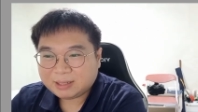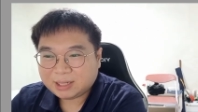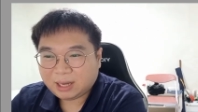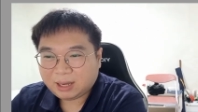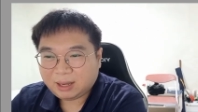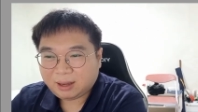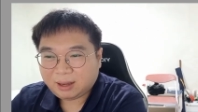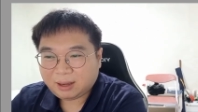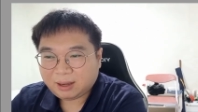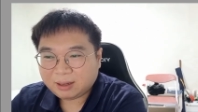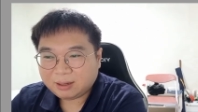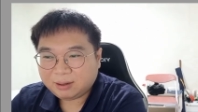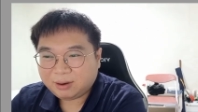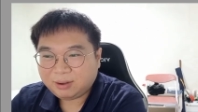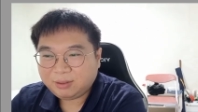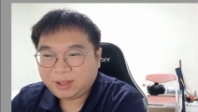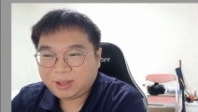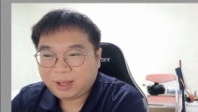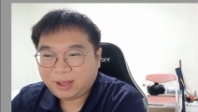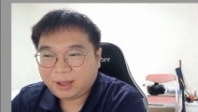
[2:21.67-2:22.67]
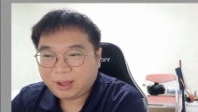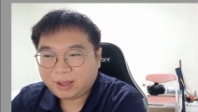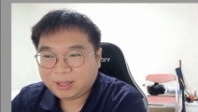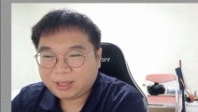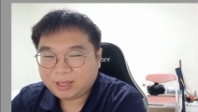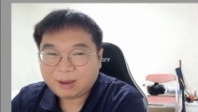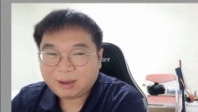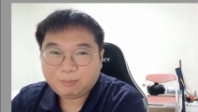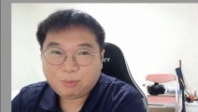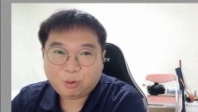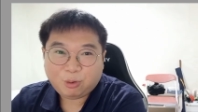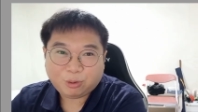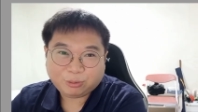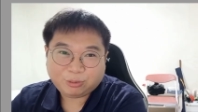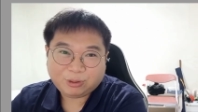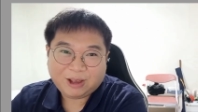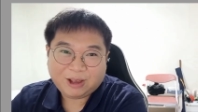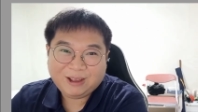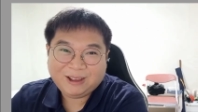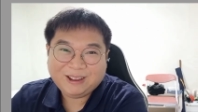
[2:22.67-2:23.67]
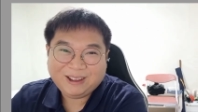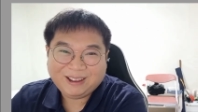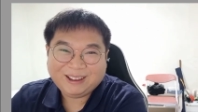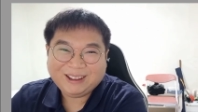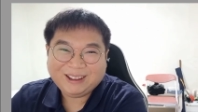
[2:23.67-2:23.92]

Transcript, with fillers: 자, 그런데 이게 뭐